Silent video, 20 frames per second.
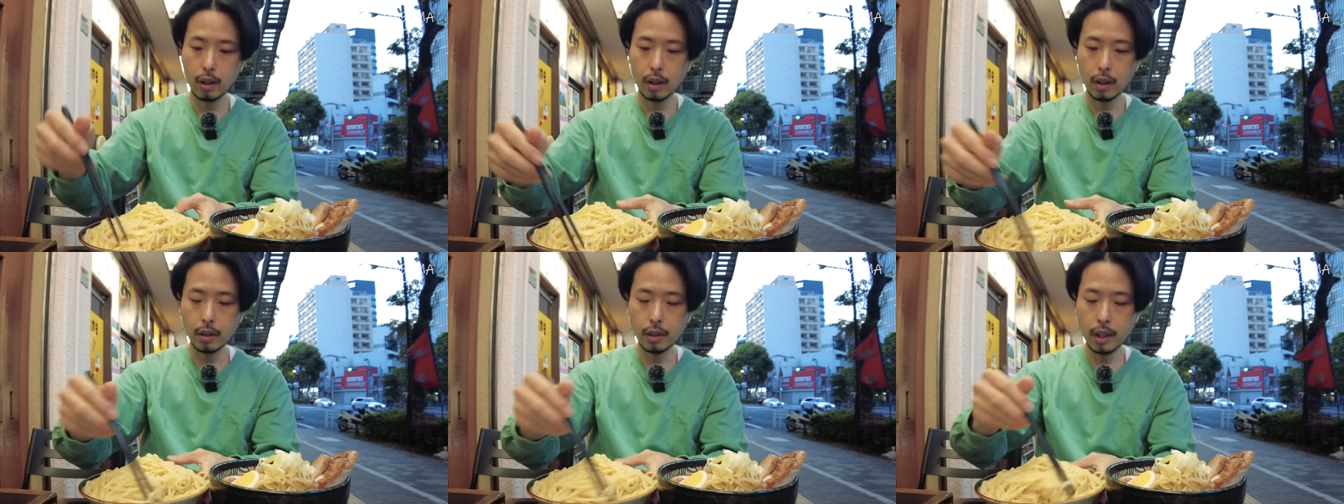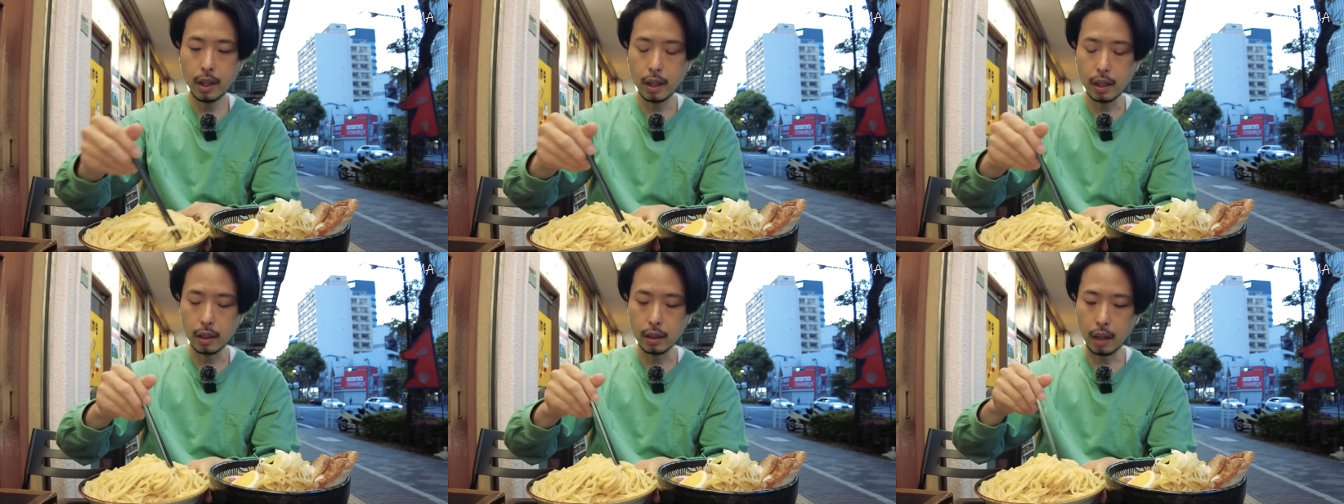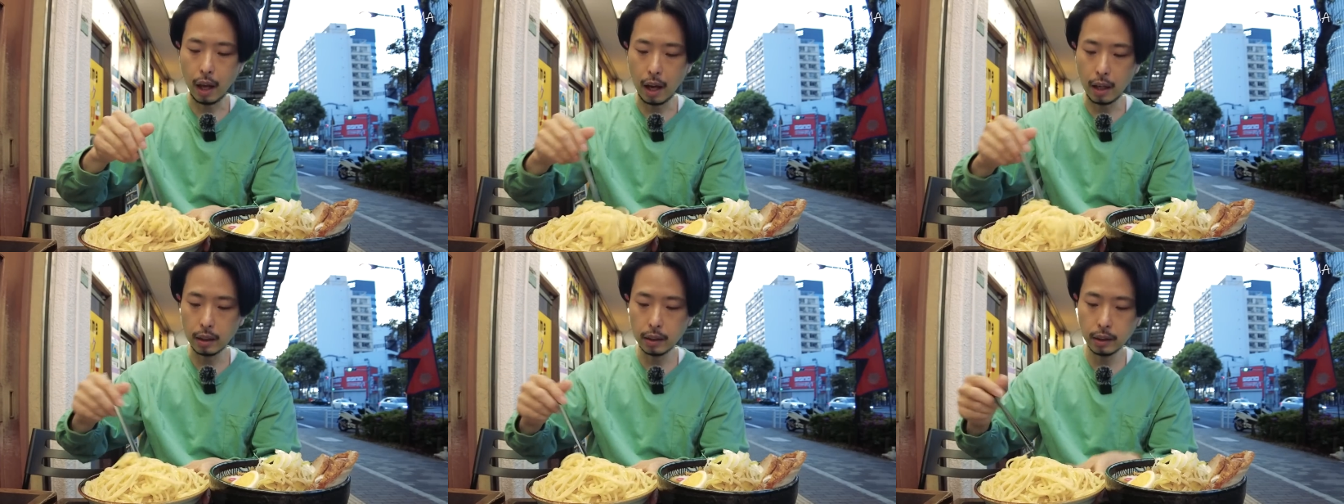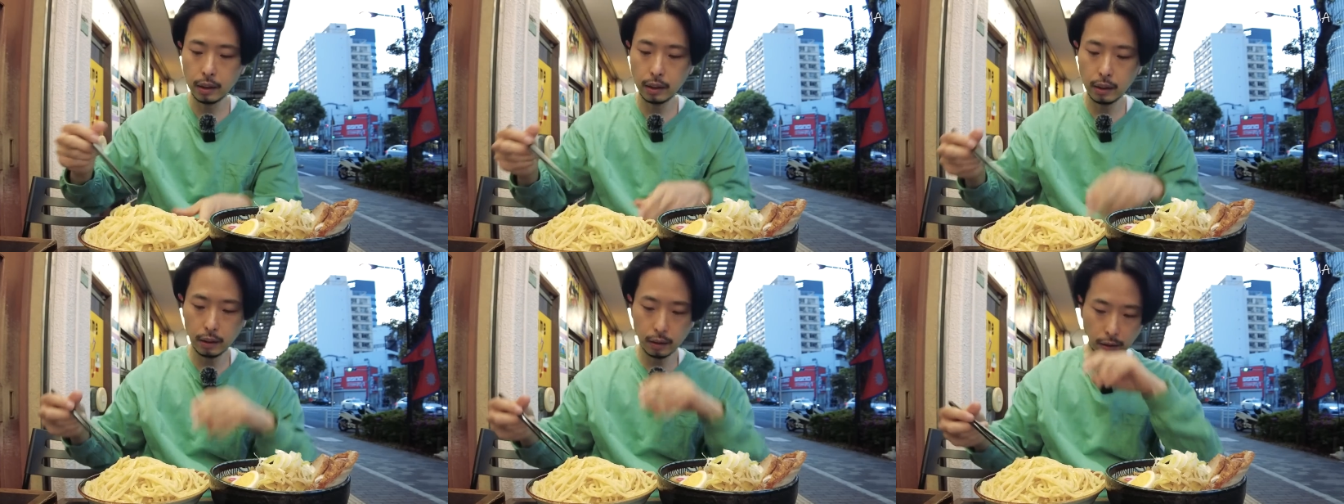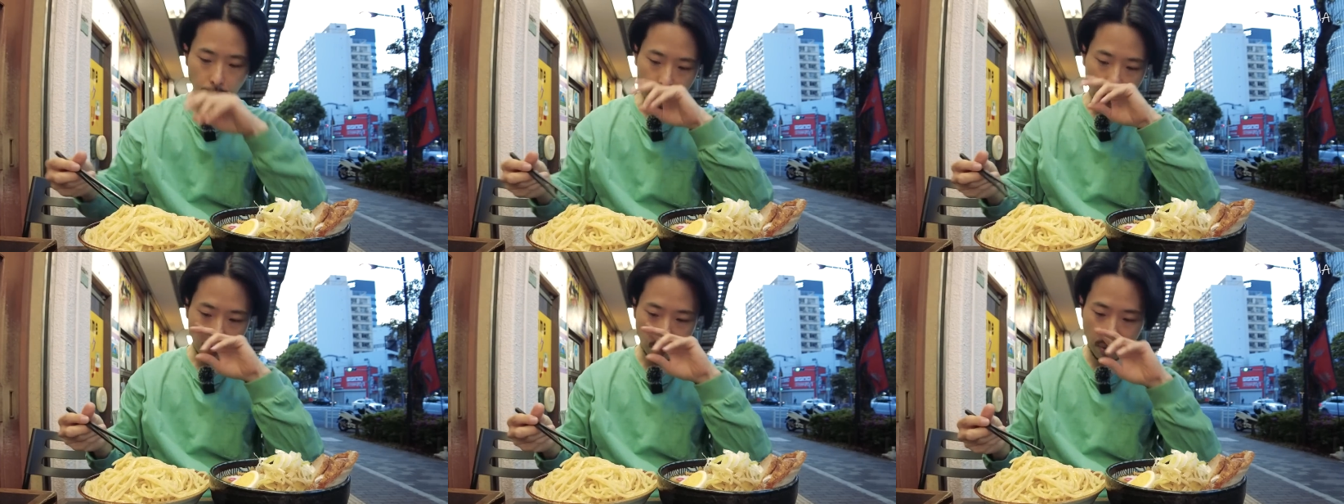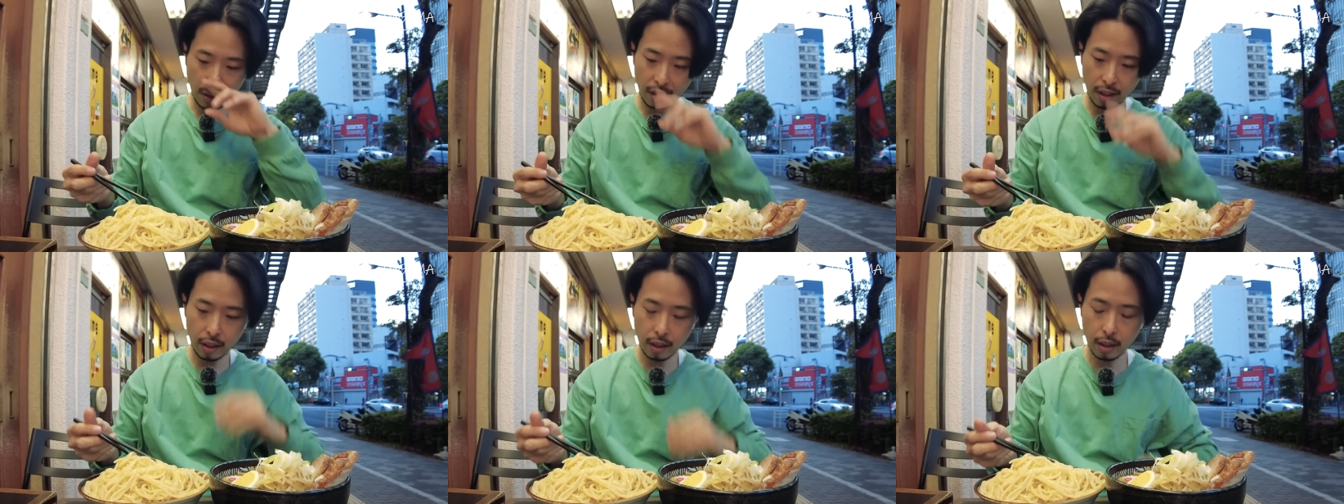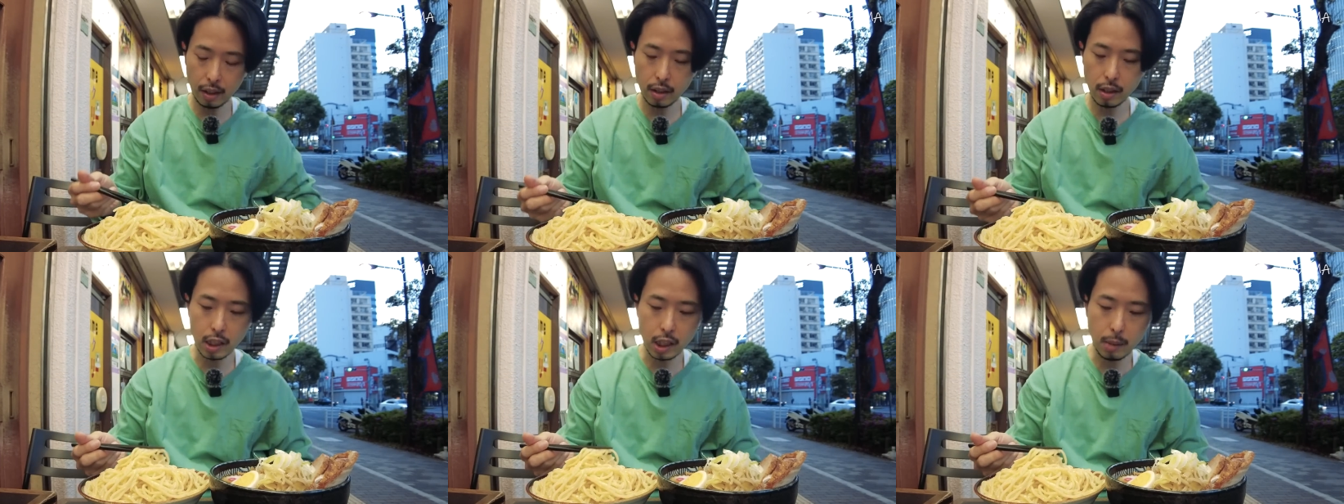근데 다른
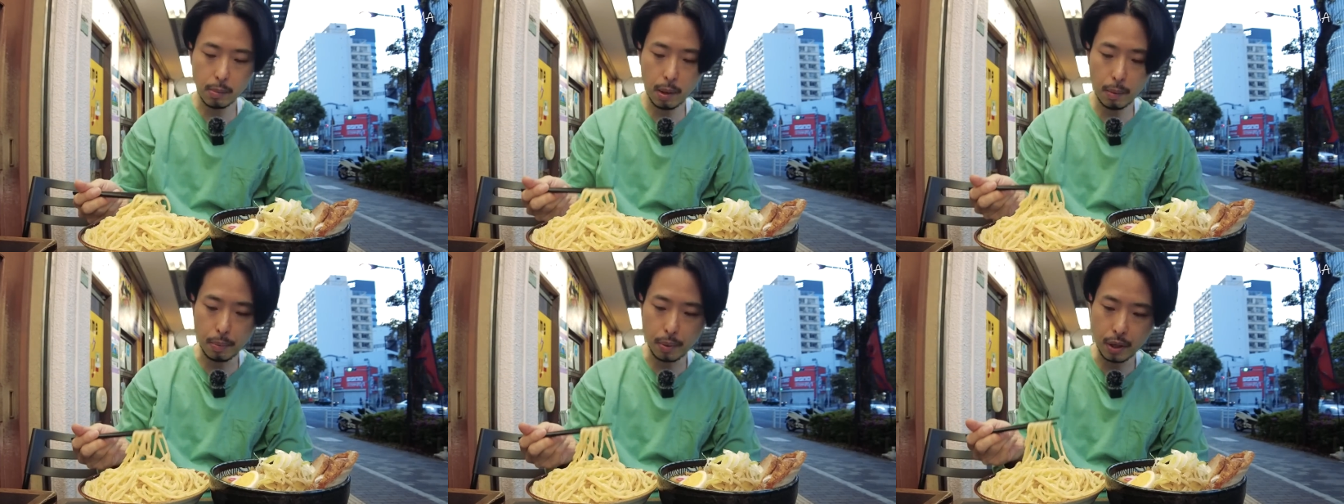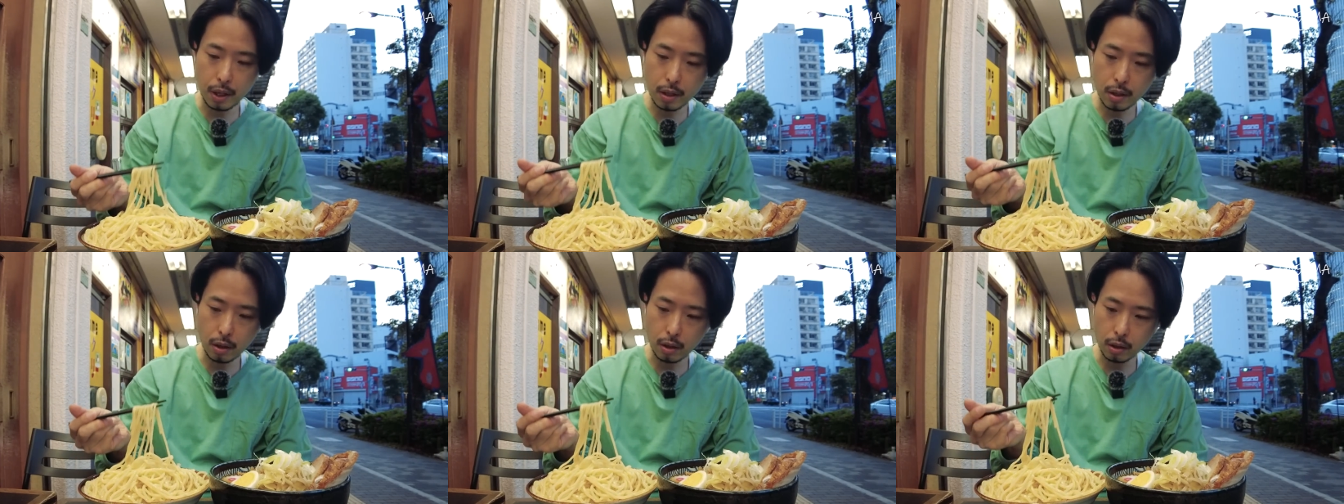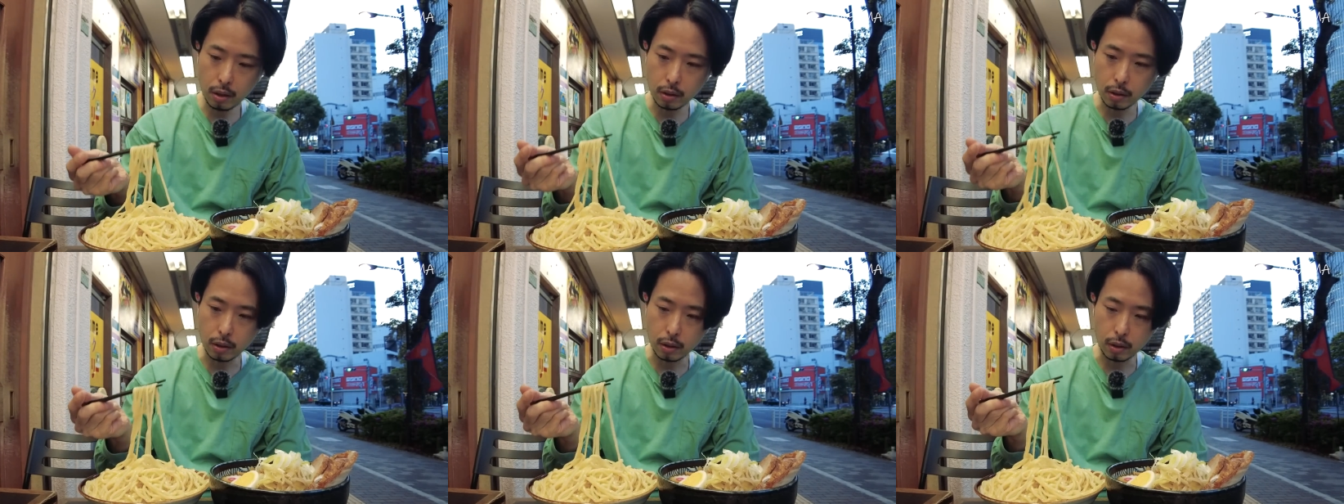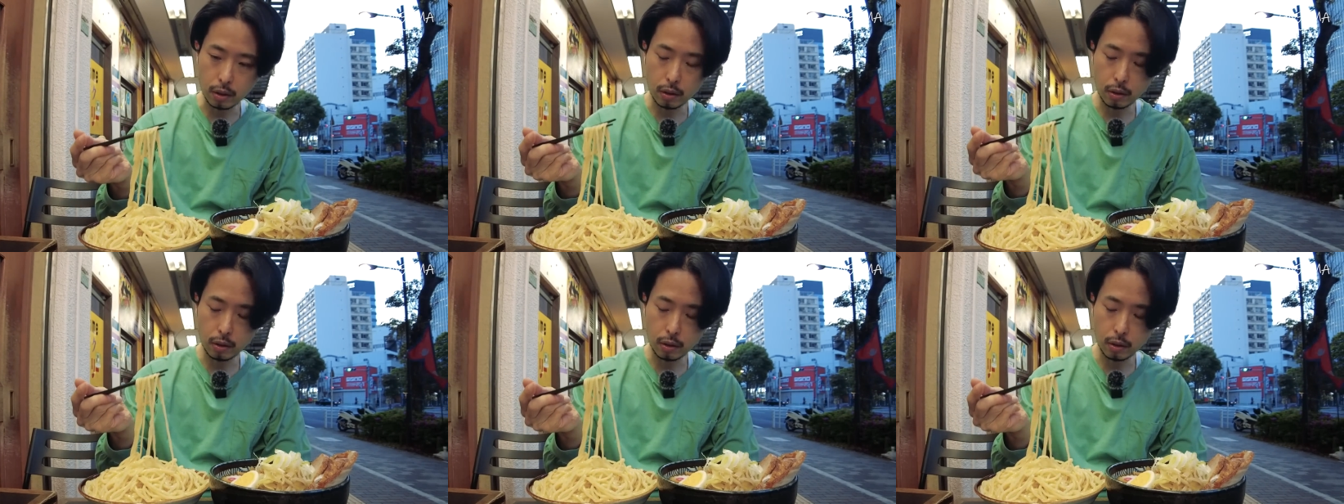츠케멘 집에 비해서는